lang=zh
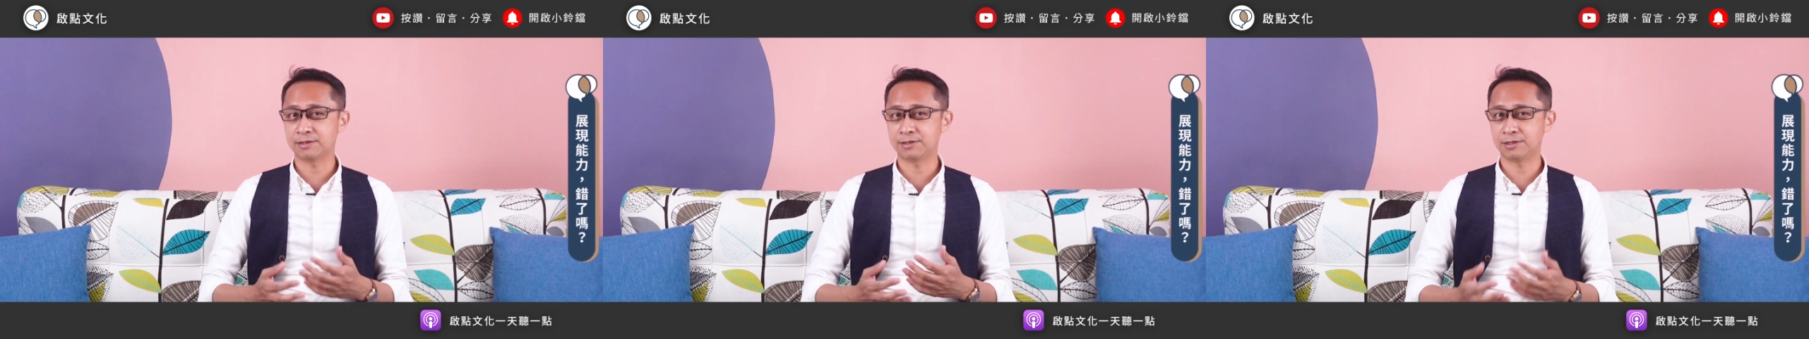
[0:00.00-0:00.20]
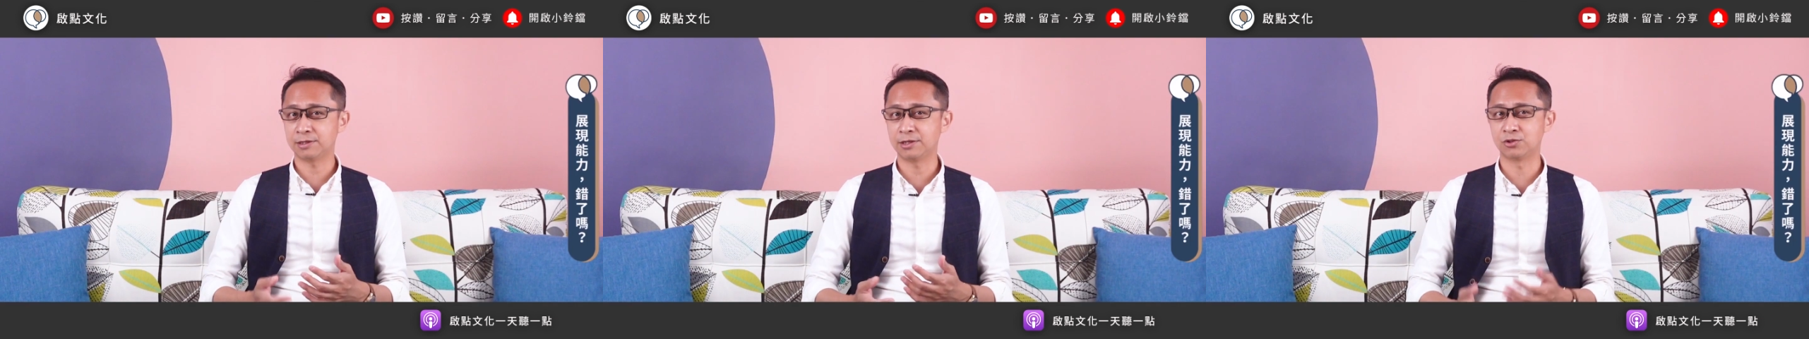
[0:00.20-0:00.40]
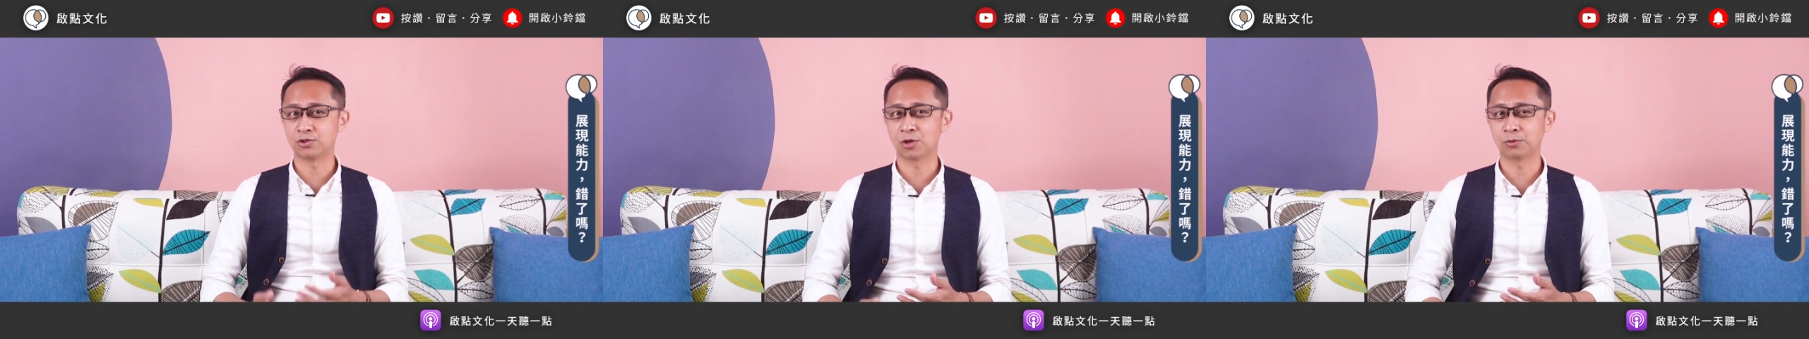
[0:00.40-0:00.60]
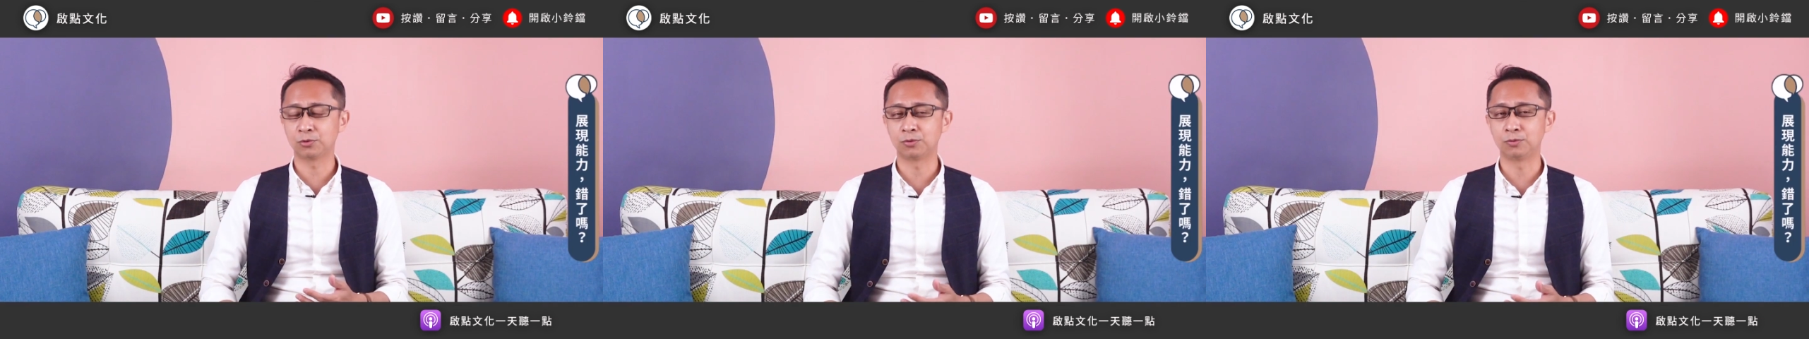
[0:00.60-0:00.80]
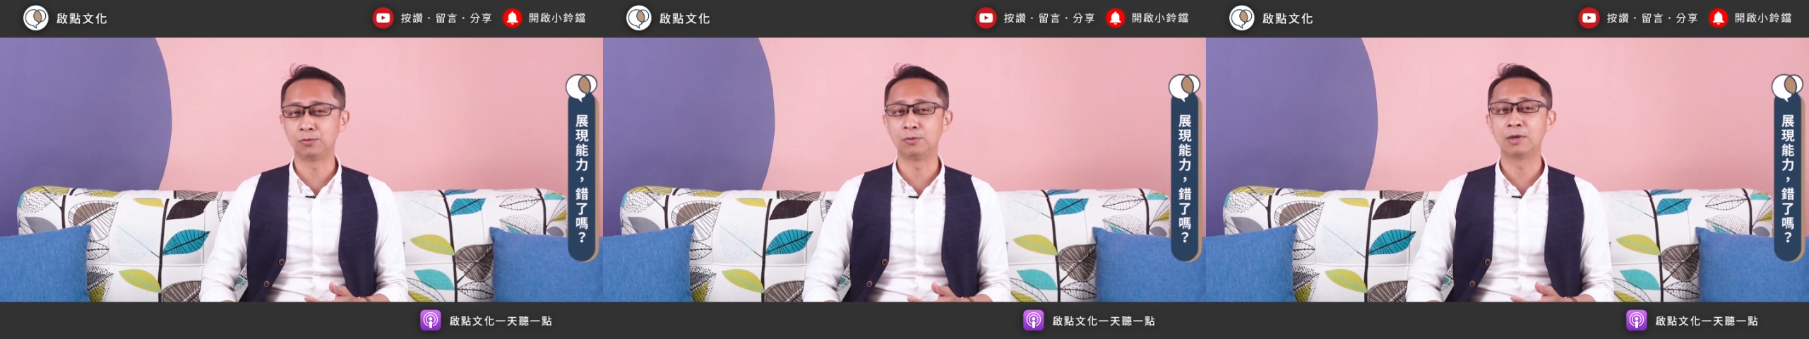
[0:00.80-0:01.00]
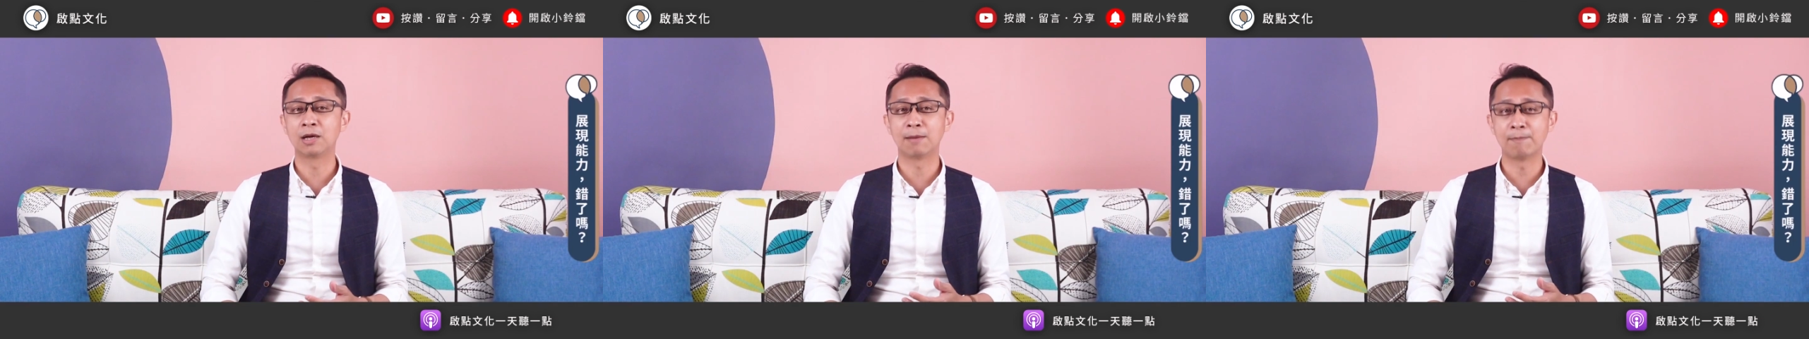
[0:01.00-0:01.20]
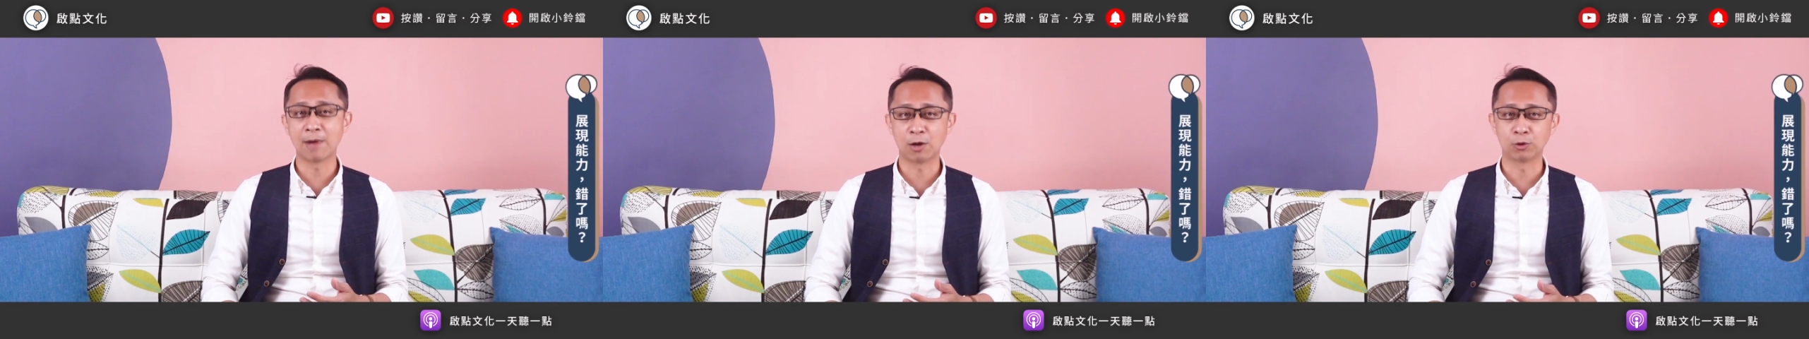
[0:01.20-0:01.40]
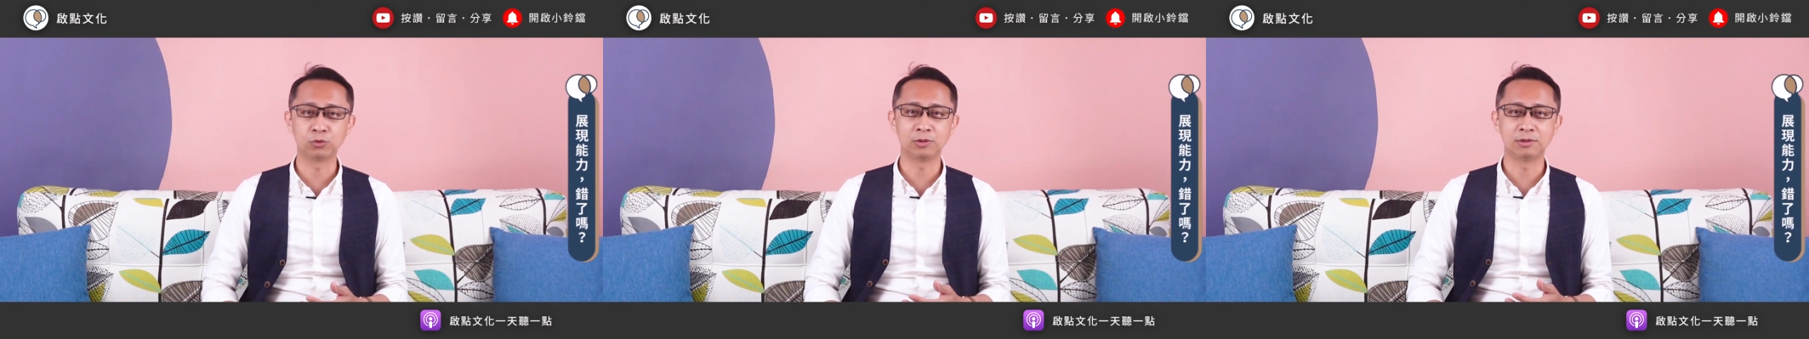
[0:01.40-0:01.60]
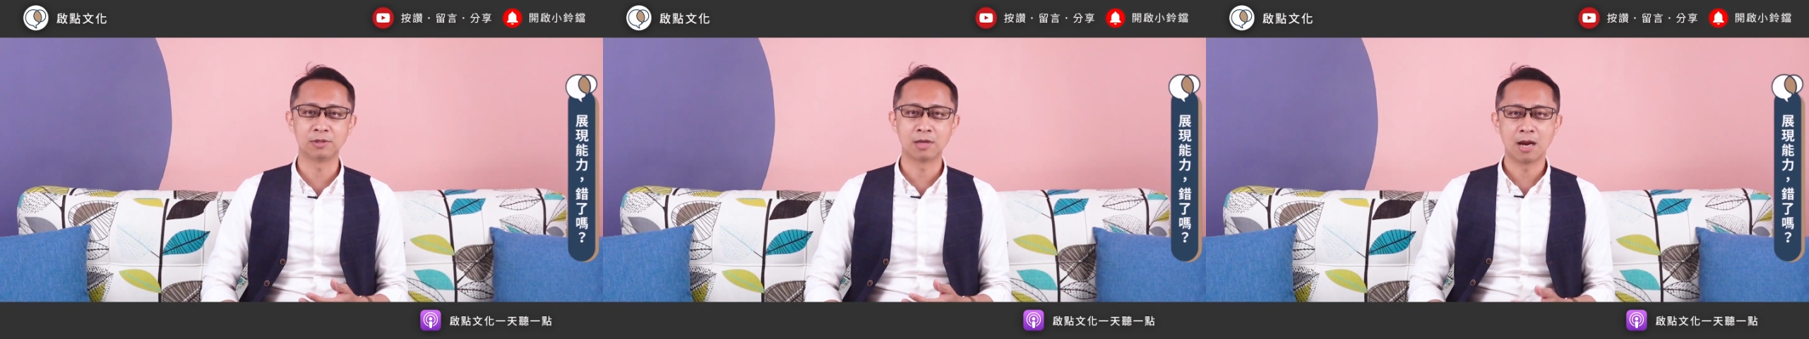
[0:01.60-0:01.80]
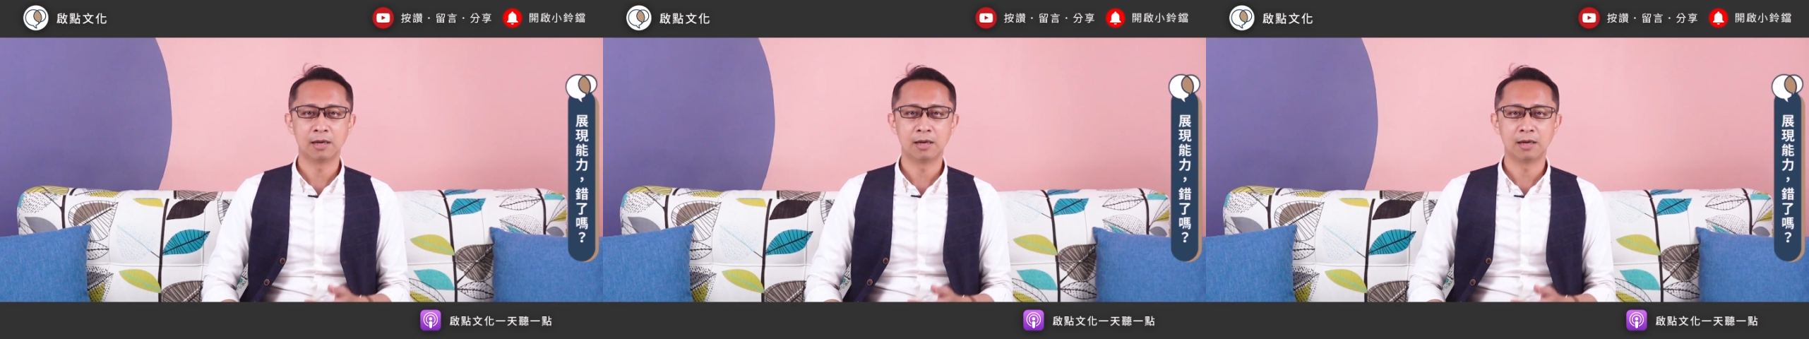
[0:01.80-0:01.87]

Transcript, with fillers: 的心理冲突跟矛盾。